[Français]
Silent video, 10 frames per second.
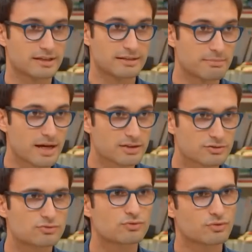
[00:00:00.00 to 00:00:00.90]
et les
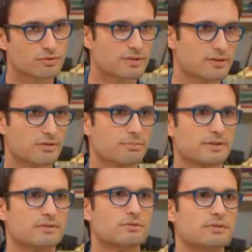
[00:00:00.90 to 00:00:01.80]
marges d'une société en
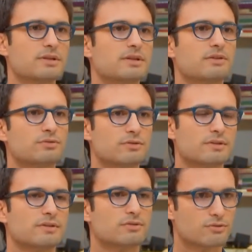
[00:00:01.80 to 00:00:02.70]
particulier, qui est la société mmh.